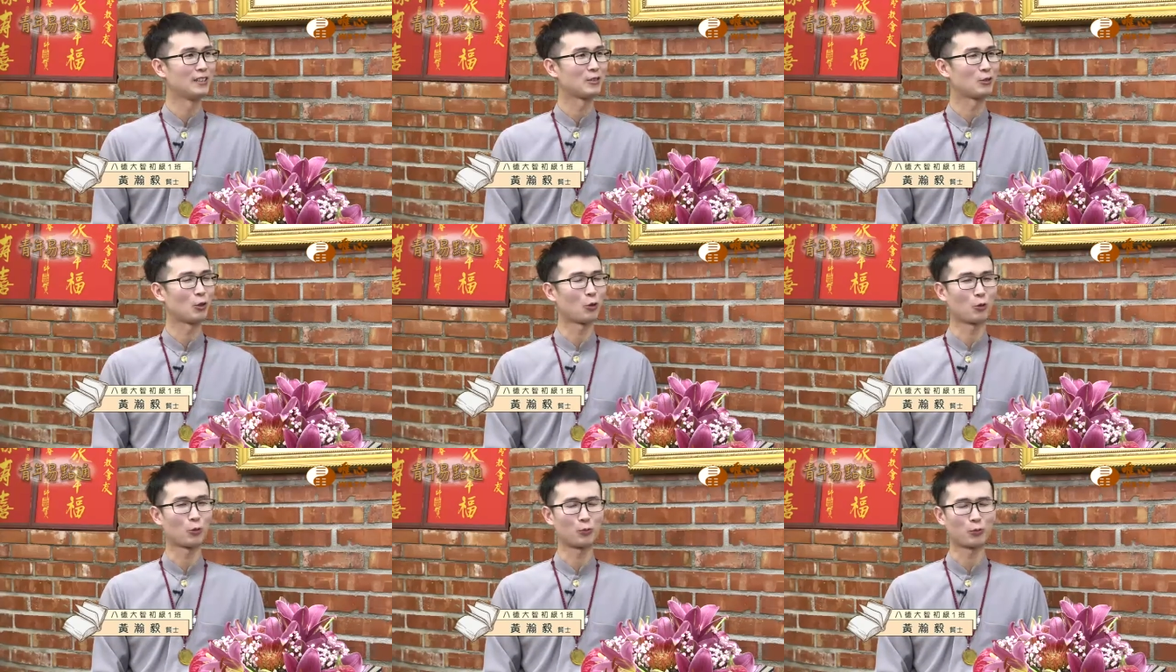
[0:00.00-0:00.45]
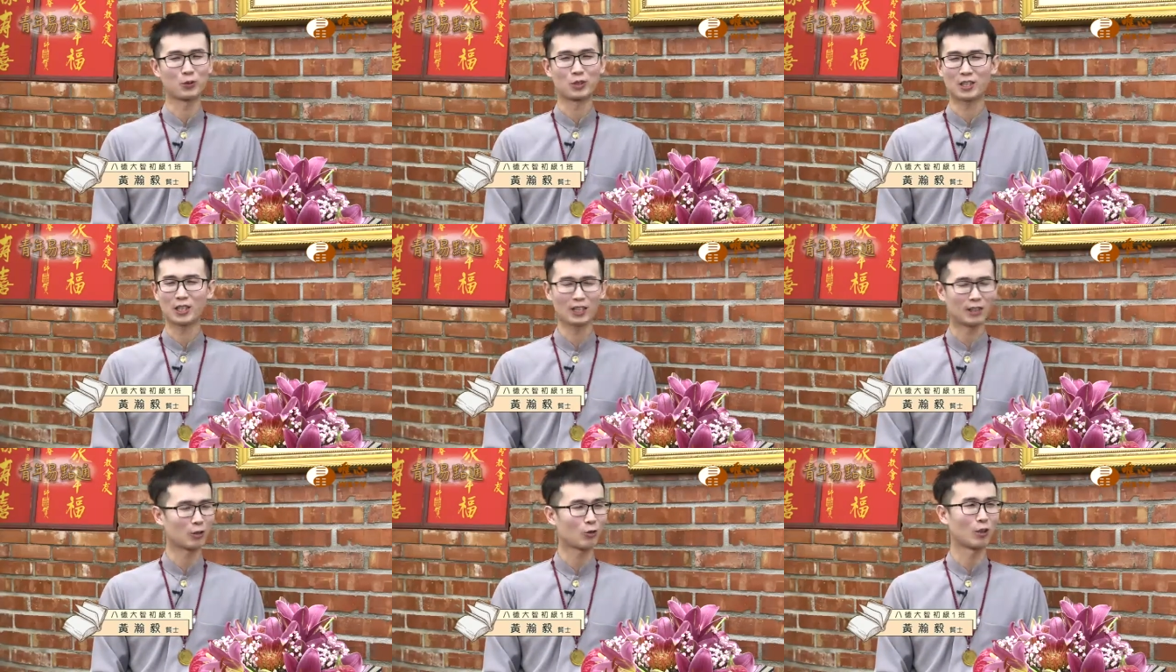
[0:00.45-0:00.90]
那我不
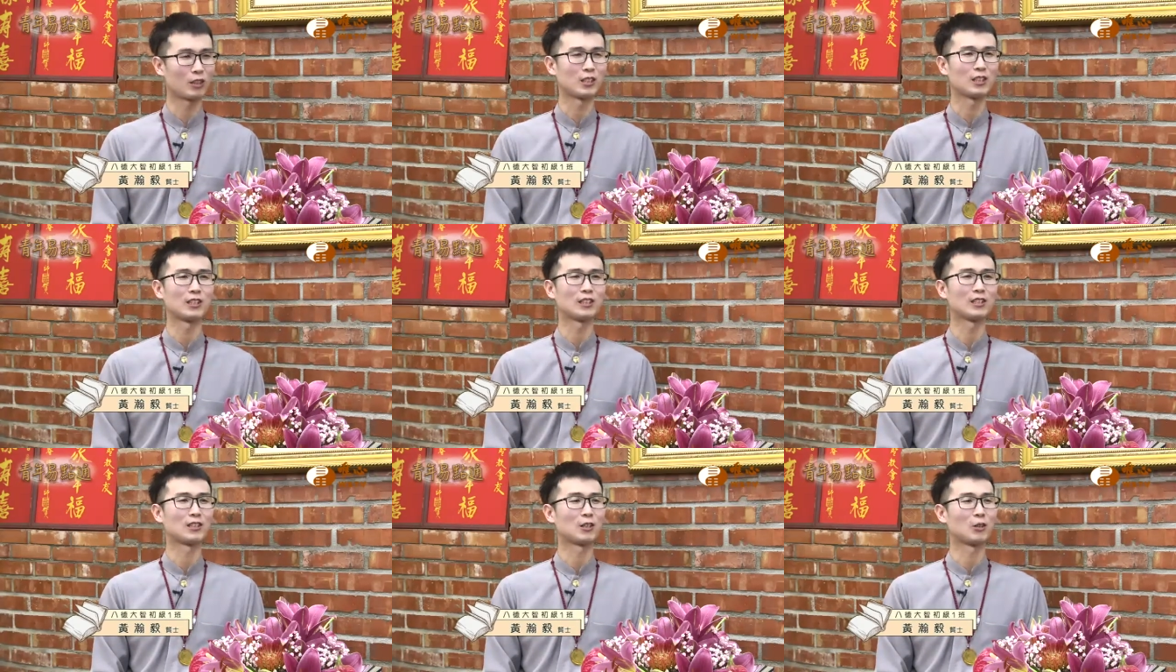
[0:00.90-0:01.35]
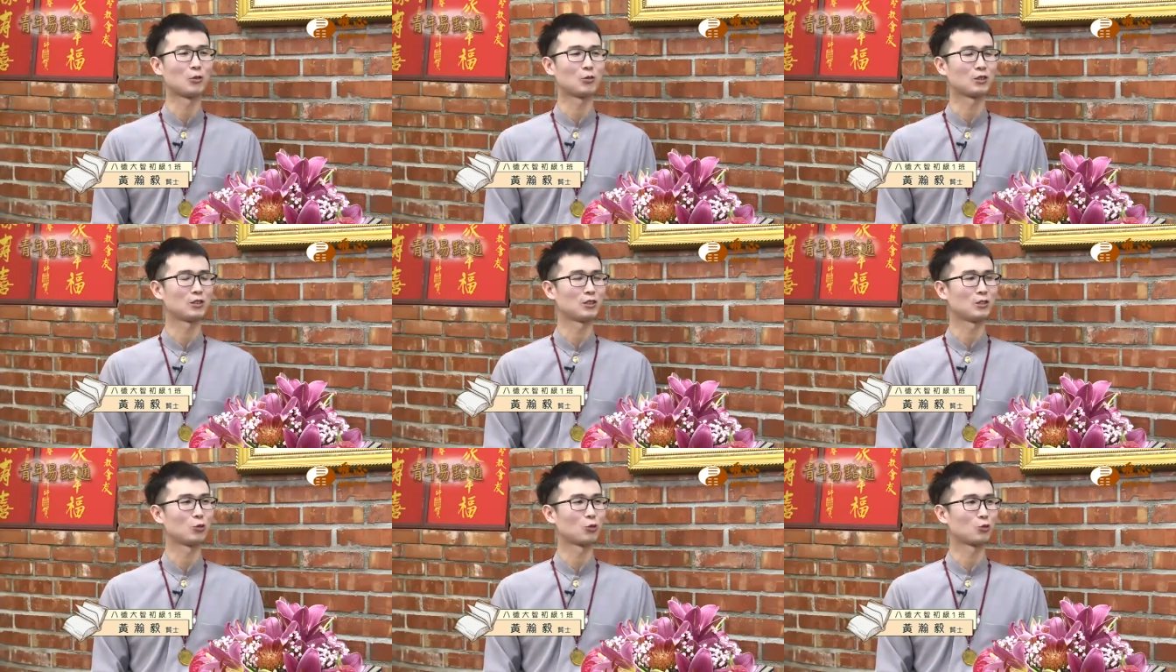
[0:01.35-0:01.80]
间断的一口
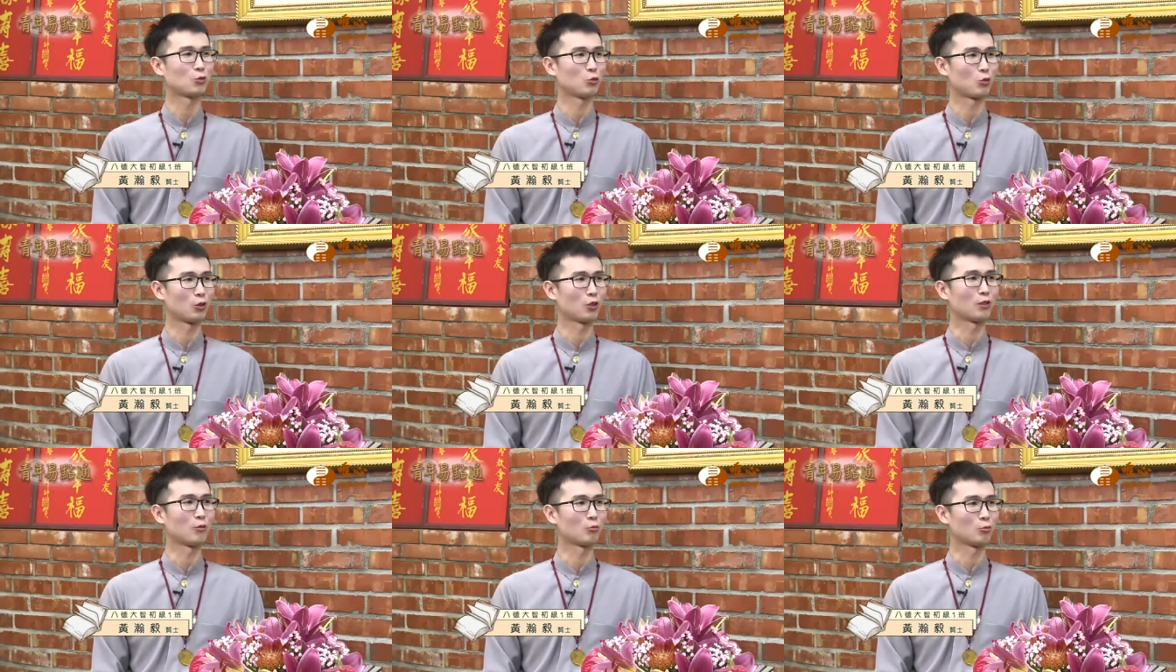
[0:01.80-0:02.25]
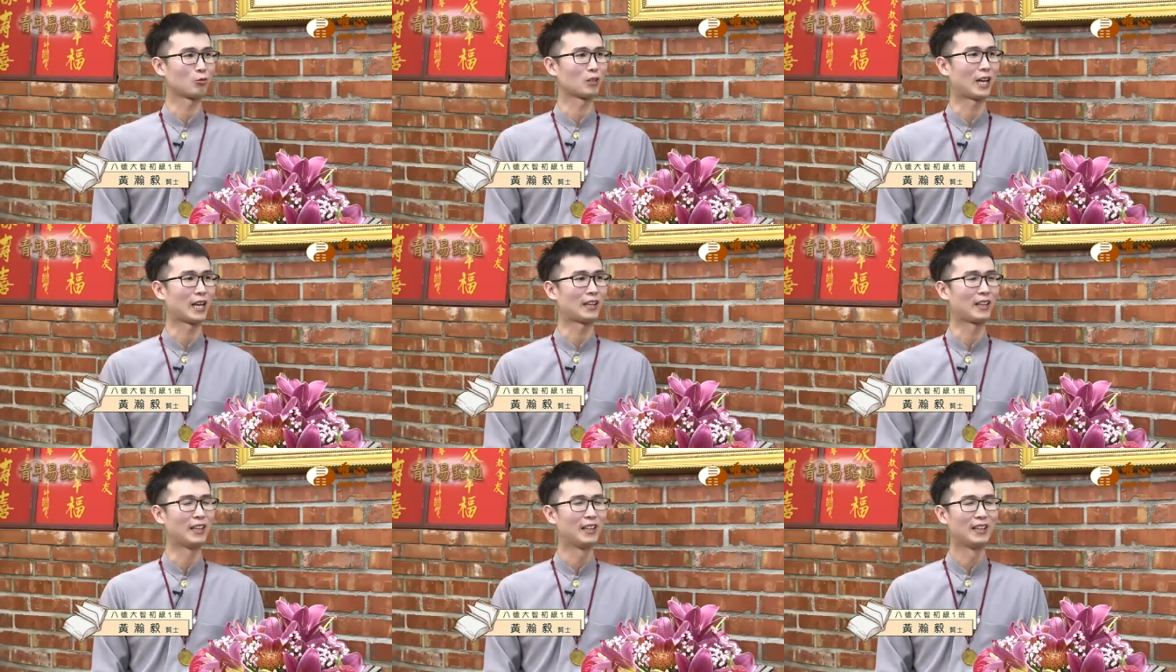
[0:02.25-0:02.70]
气就做了五
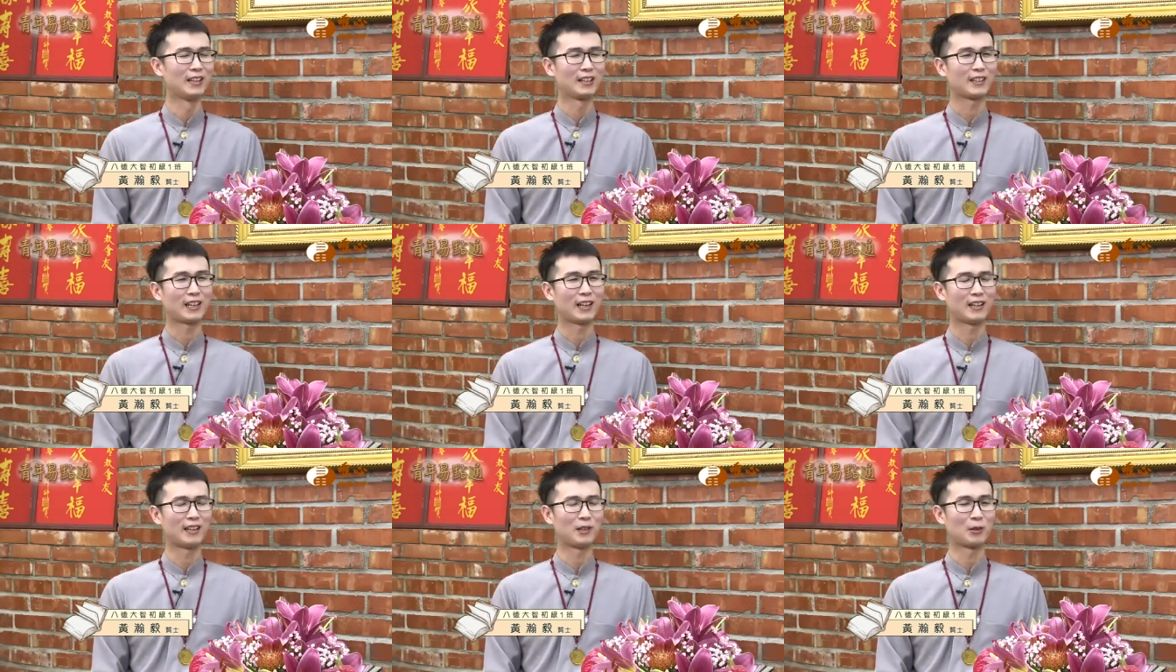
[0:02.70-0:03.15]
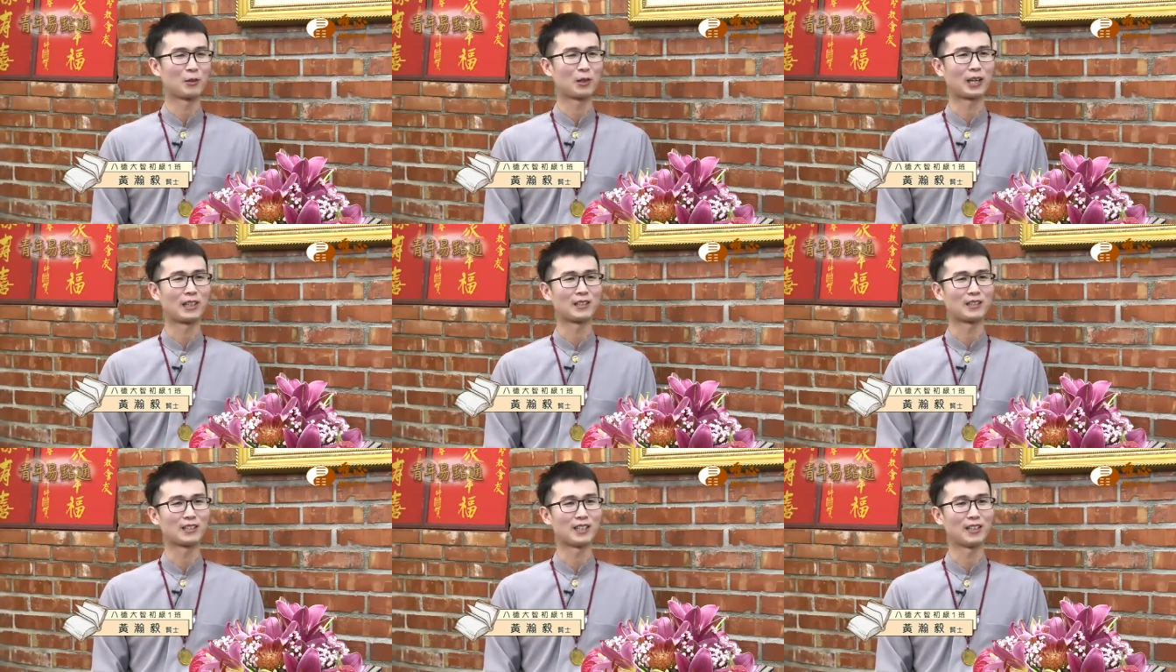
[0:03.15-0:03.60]
坛，刚好
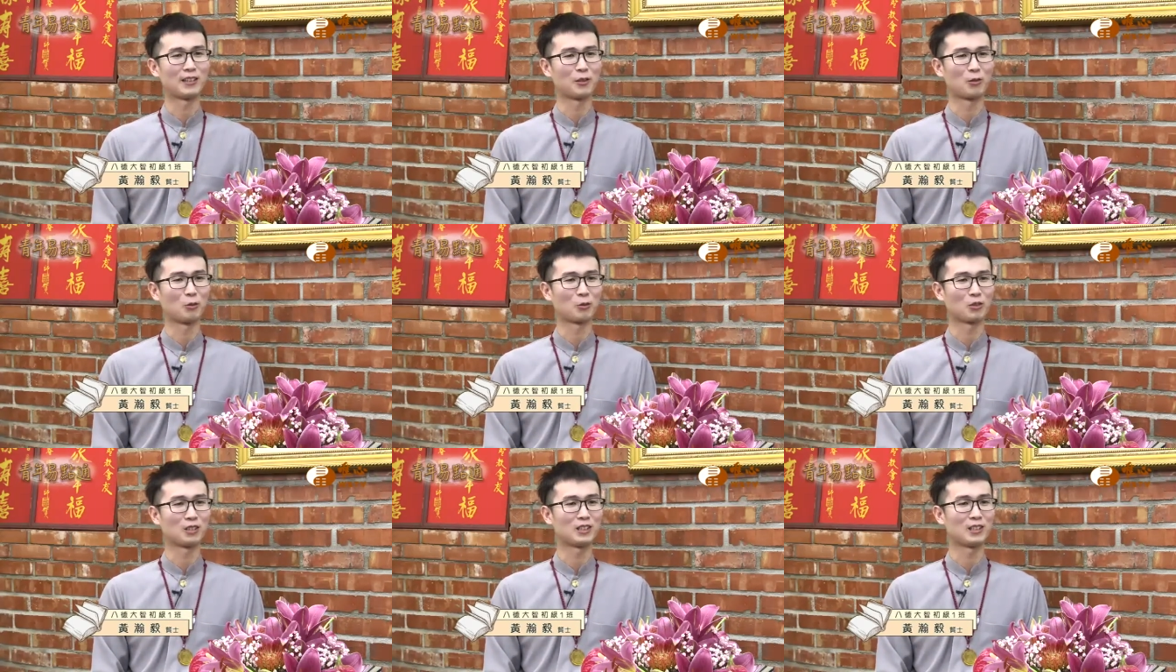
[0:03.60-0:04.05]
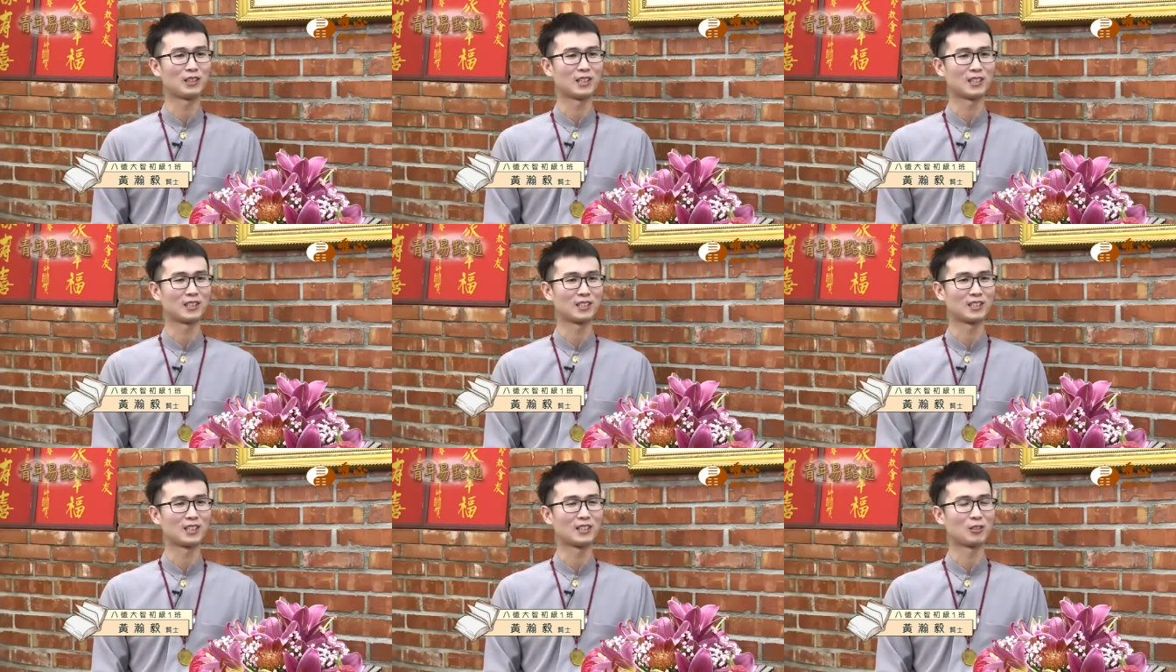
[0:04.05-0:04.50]
赶在农历
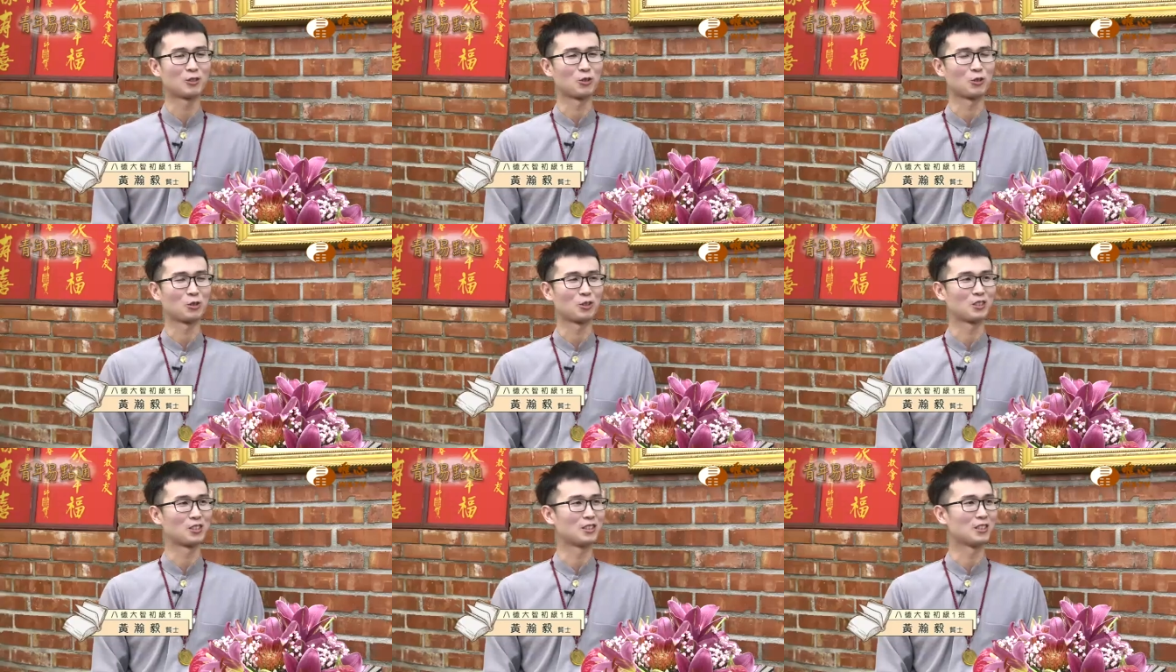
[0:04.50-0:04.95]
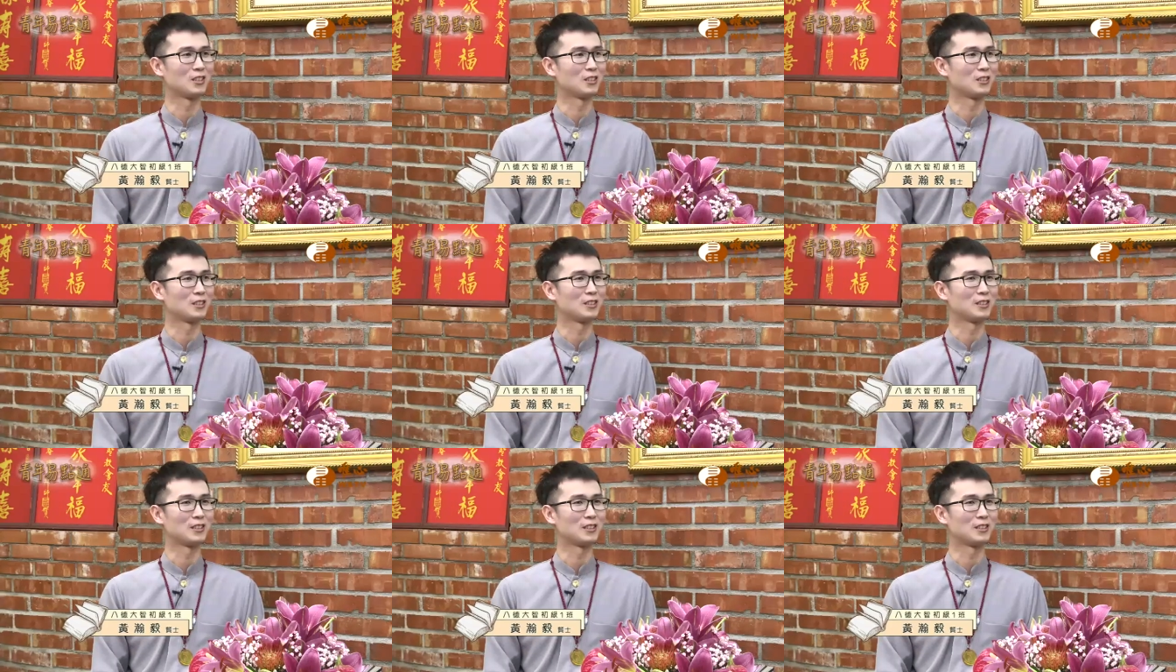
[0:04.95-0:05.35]
年前就是